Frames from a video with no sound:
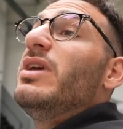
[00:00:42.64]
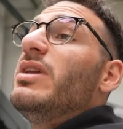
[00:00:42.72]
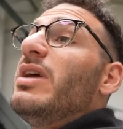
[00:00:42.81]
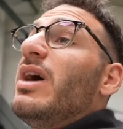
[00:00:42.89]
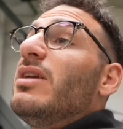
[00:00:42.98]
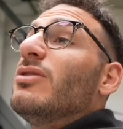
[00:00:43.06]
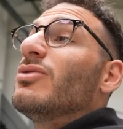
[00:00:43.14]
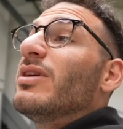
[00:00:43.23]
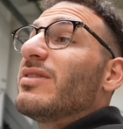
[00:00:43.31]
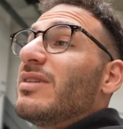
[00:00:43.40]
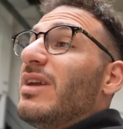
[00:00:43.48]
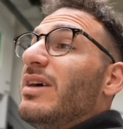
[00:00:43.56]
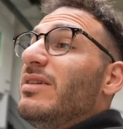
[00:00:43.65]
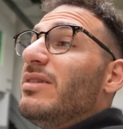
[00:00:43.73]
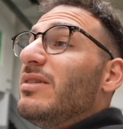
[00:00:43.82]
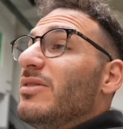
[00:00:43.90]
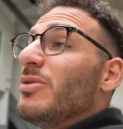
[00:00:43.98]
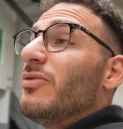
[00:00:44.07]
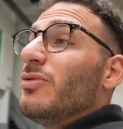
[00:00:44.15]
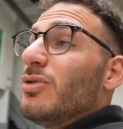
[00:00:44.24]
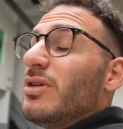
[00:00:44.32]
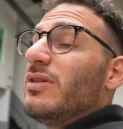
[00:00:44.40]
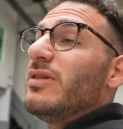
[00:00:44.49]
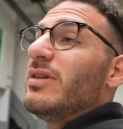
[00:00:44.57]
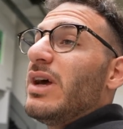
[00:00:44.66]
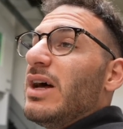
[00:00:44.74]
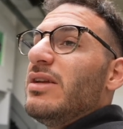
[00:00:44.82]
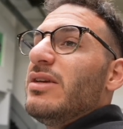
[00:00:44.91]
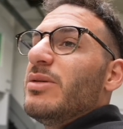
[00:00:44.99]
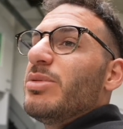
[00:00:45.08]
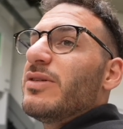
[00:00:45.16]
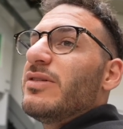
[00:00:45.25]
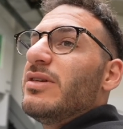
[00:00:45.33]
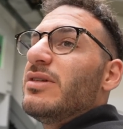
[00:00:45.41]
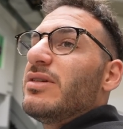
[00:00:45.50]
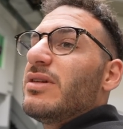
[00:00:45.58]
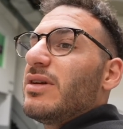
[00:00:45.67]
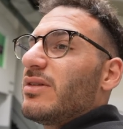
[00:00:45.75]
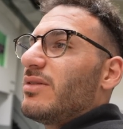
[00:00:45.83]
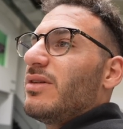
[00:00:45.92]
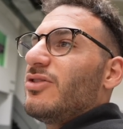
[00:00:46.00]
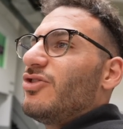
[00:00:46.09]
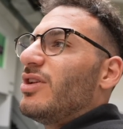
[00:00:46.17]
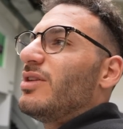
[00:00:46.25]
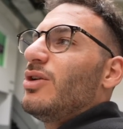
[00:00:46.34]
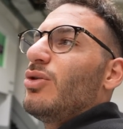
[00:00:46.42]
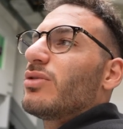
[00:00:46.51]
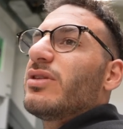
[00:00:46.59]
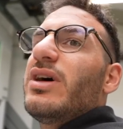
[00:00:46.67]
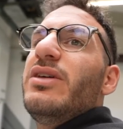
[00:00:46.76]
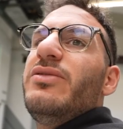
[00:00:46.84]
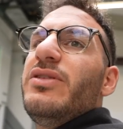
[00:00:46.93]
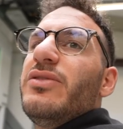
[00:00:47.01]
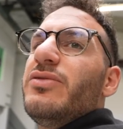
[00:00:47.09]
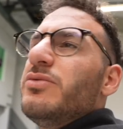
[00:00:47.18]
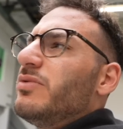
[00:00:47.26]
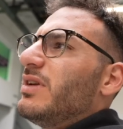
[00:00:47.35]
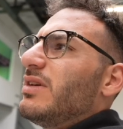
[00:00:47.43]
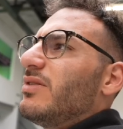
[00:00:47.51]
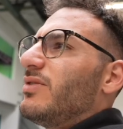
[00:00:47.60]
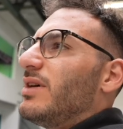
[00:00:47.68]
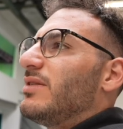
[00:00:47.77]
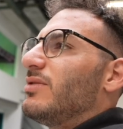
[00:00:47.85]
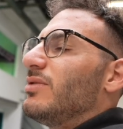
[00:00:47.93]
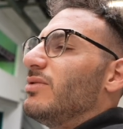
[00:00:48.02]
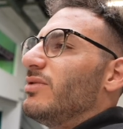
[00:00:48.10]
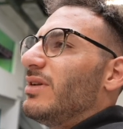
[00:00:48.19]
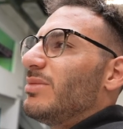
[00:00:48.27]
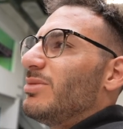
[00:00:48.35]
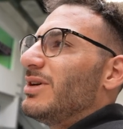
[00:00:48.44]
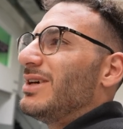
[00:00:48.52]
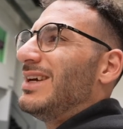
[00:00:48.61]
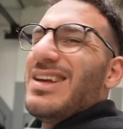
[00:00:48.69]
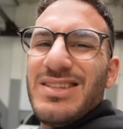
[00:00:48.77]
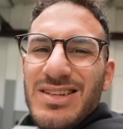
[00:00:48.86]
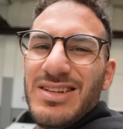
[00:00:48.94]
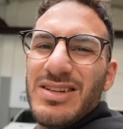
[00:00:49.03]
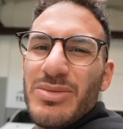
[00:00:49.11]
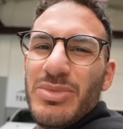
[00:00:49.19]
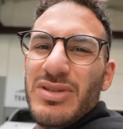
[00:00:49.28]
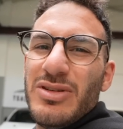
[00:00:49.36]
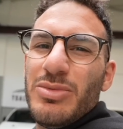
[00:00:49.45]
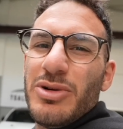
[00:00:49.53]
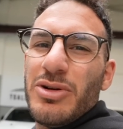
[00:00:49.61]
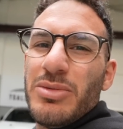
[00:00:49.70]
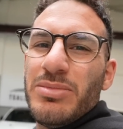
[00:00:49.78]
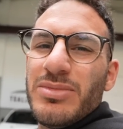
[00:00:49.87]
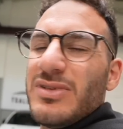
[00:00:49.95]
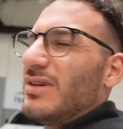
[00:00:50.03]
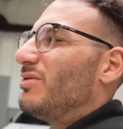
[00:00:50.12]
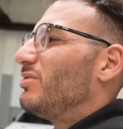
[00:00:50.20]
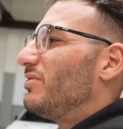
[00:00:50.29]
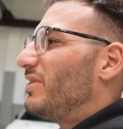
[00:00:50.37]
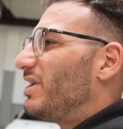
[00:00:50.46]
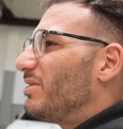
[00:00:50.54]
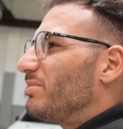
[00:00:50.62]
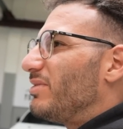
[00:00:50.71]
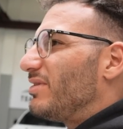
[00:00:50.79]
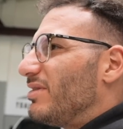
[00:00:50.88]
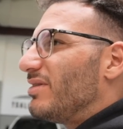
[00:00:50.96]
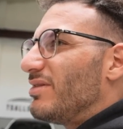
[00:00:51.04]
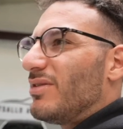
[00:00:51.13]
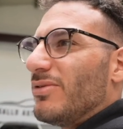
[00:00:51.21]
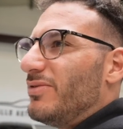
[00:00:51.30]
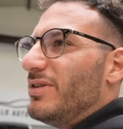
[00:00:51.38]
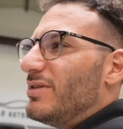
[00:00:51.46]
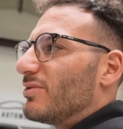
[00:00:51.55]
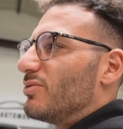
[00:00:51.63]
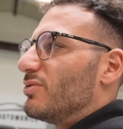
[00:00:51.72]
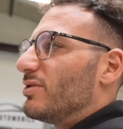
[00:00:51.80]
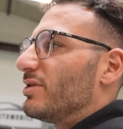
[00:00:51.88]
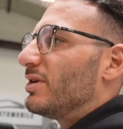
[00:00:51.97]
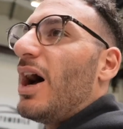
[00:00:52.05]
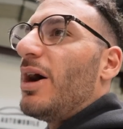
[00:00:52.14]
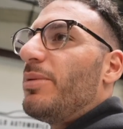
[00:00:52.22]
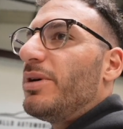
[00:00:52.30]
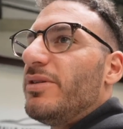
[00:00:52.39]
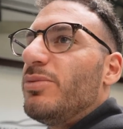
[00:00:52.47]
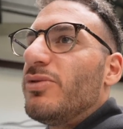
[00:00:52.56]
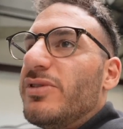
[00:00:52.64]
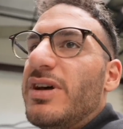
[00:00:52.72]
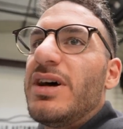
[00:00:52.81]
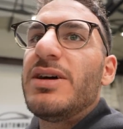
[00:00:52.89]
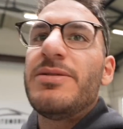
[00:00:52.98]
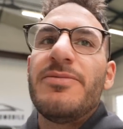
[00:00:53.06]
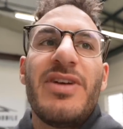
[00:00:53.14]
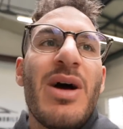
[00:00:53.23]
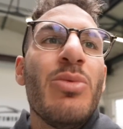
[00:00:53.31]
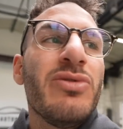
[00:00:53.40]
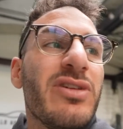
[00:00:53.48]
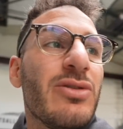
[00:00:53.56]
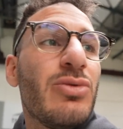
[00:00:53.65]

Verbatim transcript: wir hier in der Halle. Und das Gleiche ist mir wirklich in der Halle hier passiert. Da, dachte, da standen ja auch drei, vier, fünf, sechs Fahrzeuge. Und ich dachte mir, hast du dich da ein bisschen übernommen? War das ein bisschen zu viel des Guten? Aber ich muss sagen, wir haben uns da